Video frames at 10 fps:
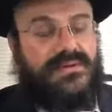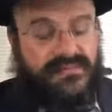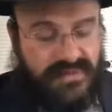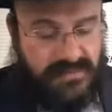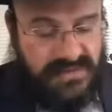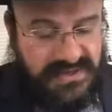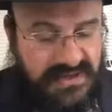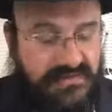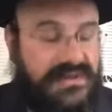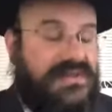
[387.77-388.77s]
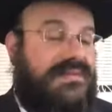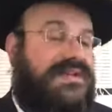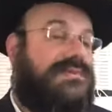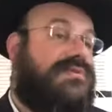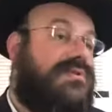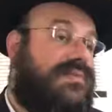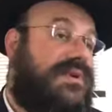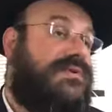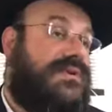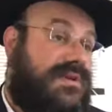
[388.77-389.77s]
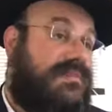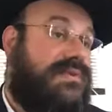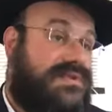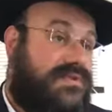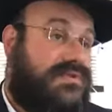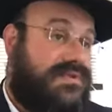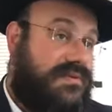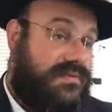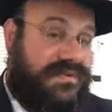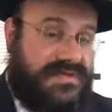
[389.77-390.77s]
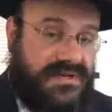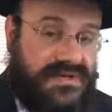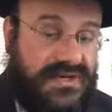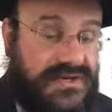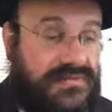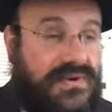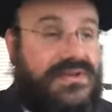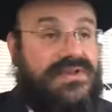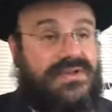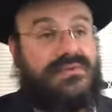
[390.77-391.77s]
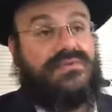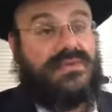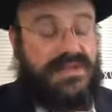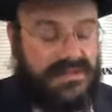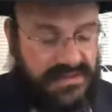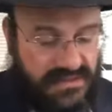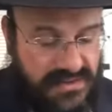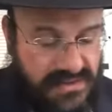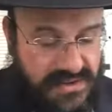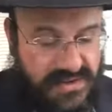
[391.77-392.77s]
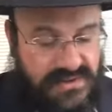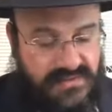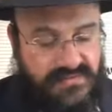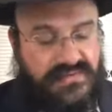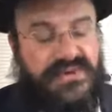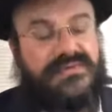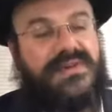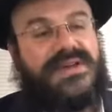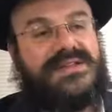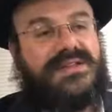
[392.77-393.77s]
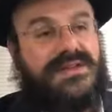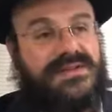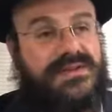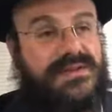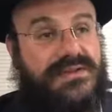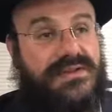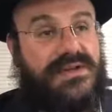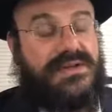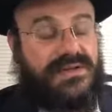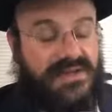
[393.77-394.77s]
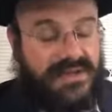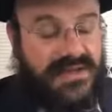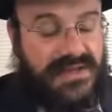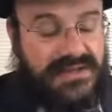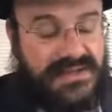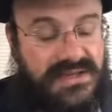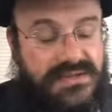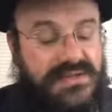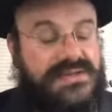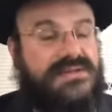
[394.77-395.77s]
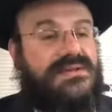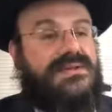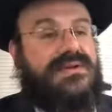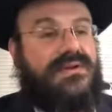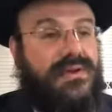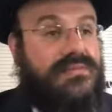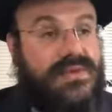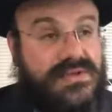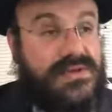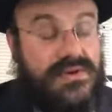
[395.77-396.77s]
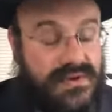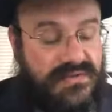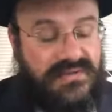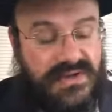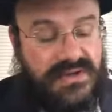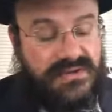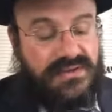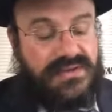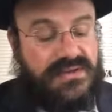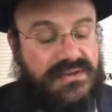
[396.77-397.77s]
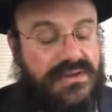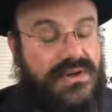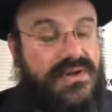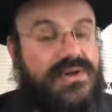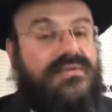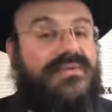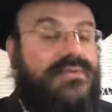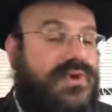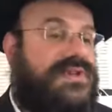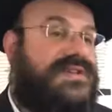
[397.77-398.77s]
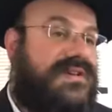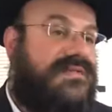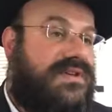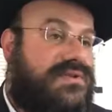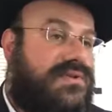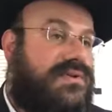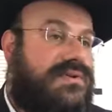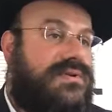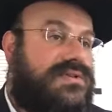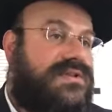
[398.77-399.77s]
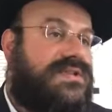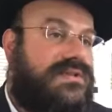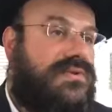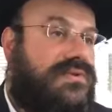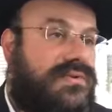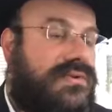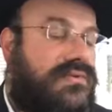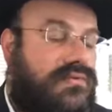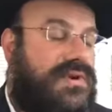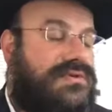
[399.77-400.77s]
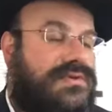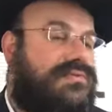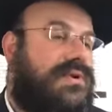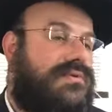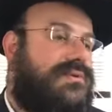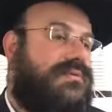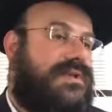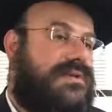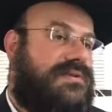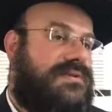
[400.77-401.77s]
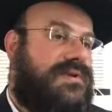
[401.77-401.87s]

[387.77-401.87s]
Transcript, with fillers: On voit dans le vote le maxime de nos pères qu'on a fait depuis Pessah C'est et chez nous toute l'année. On voit une phrase intéressante dans laquelle Antignos, l'homme de ce vient et te dit que vaut mieux servir Dieu sans attendre de quoi que ce soit en contrepartie.